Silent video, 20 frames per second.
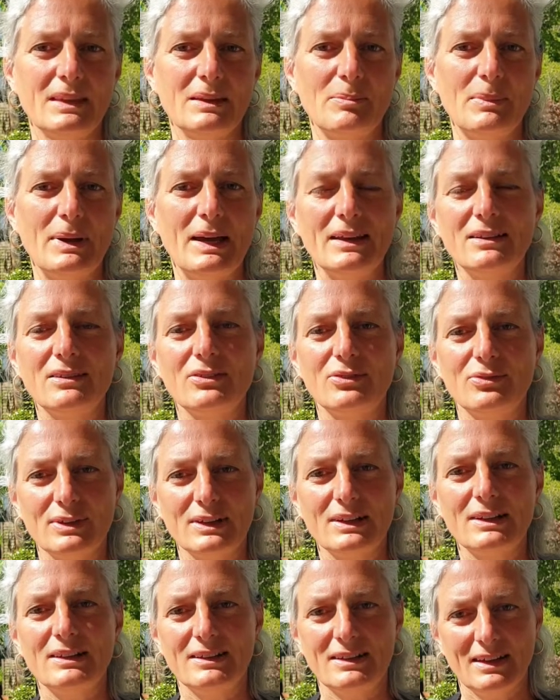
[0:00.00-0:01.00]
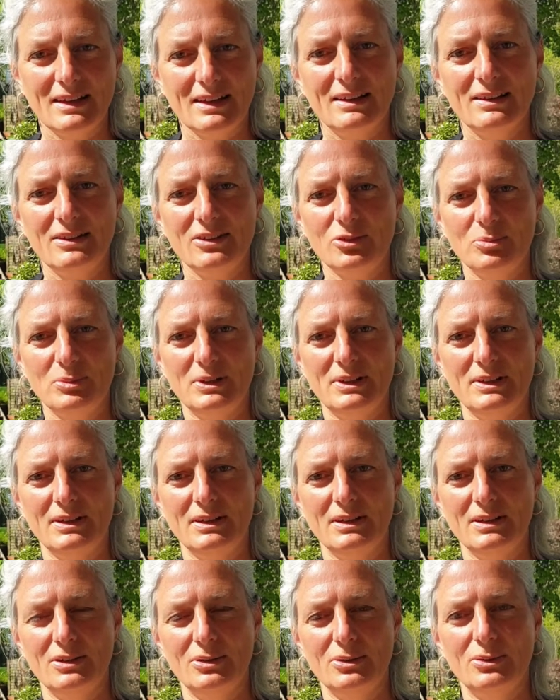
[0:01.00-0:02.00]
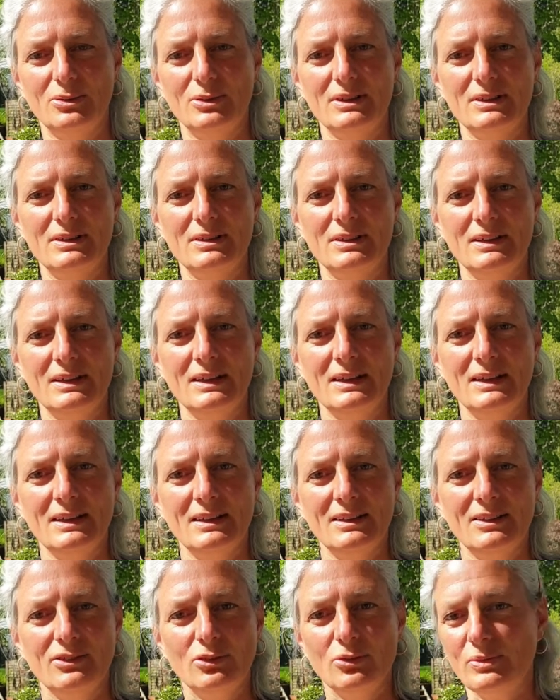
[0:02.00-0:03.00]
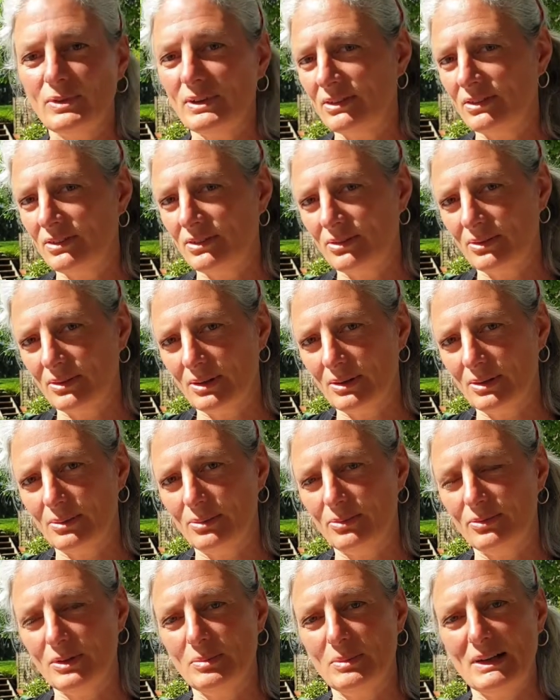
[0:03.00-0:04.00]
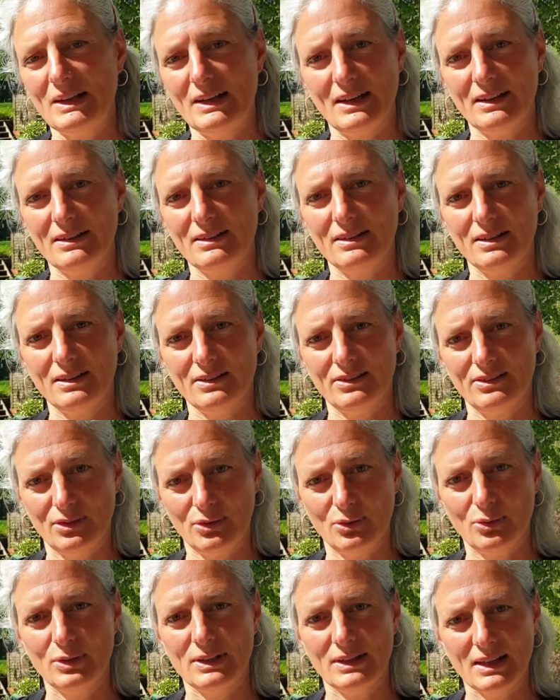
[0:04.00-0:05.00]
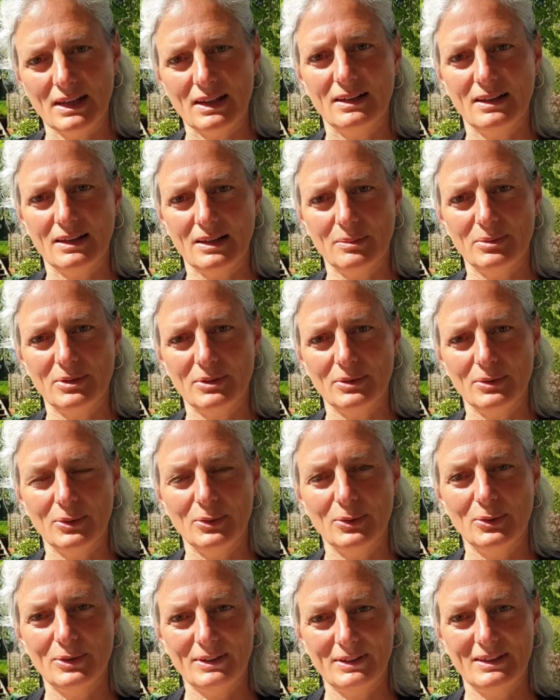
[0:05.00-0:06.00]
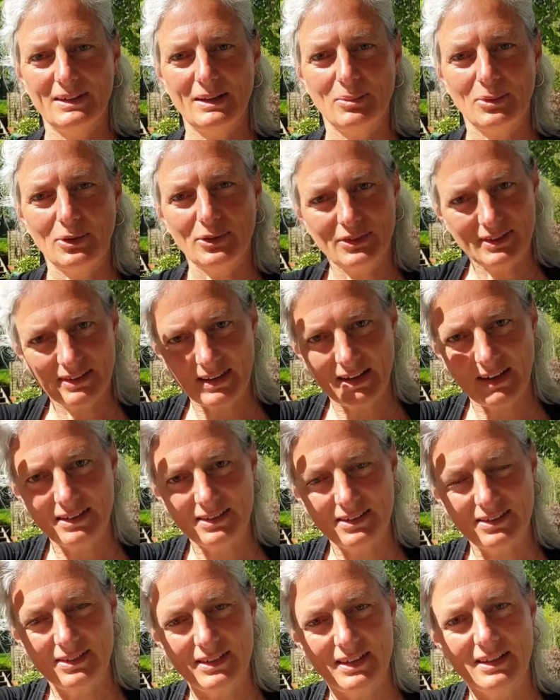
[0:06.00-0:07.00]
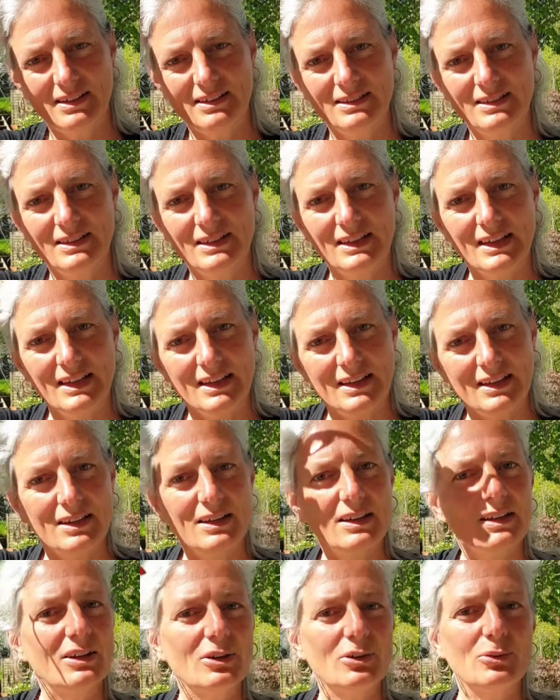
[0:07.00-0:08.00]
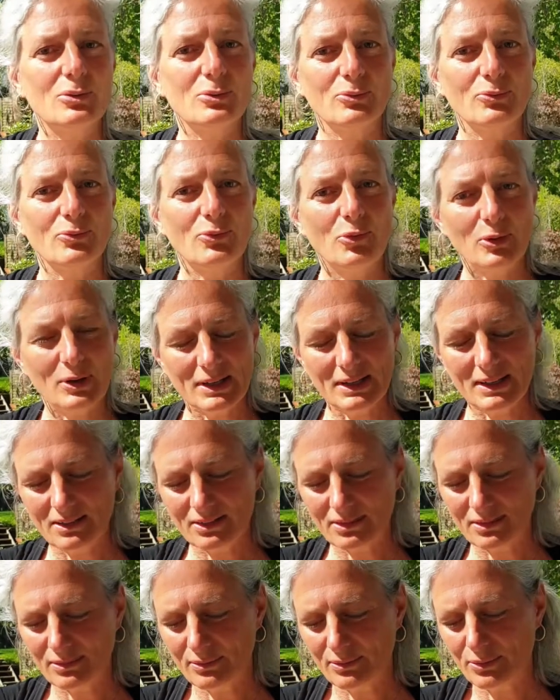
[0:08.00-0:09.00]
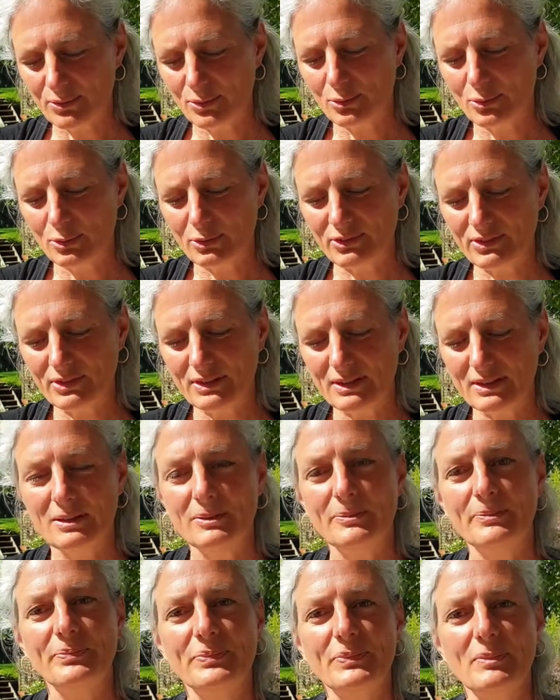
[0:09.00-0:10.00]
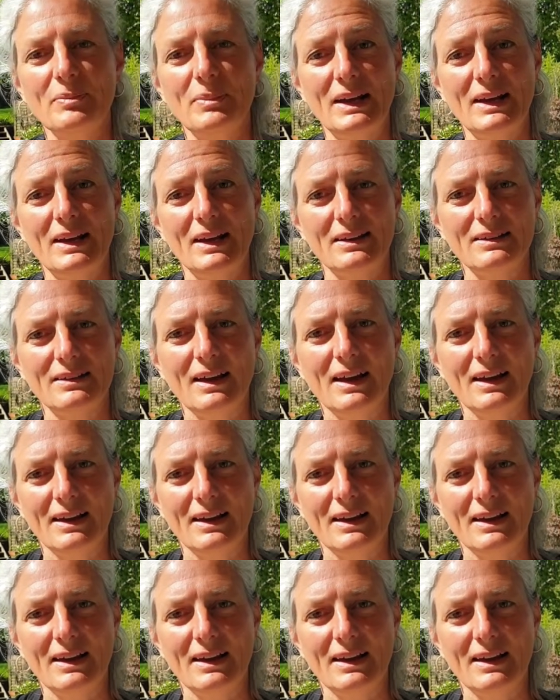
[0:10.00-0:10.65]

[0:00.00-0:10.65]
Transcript: meint es wirklich ehrlich mit ihr. Und sowas äh, wie mit Latte hat sie noch nie erlebt. Und da möchte ich eine Szene äh, vorlesen, wo sie weil Latte